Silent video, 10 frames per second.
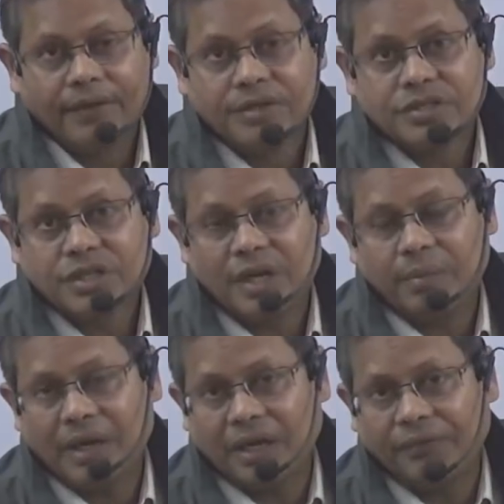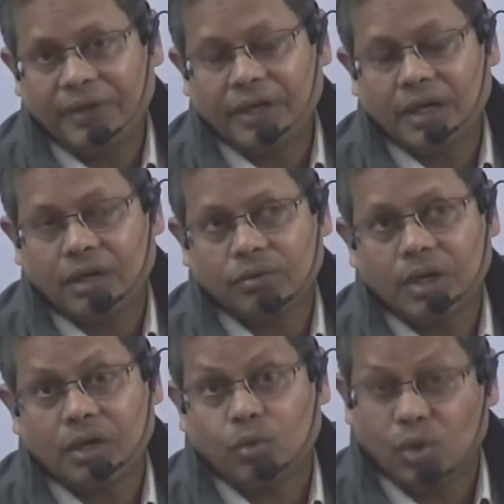స్టేట్ బ్యాంక్ ఆఫ్ ఇండియా
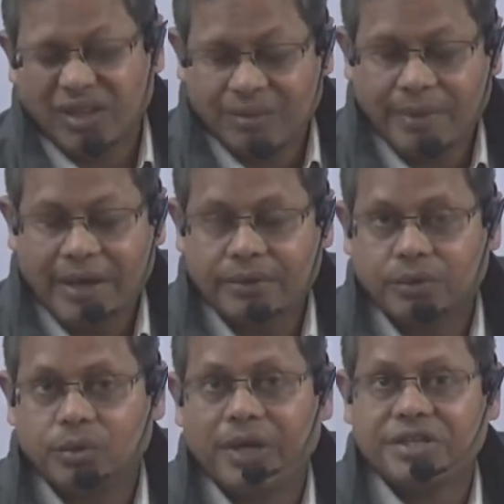కాకుండా కోటక్ బ్యాంకు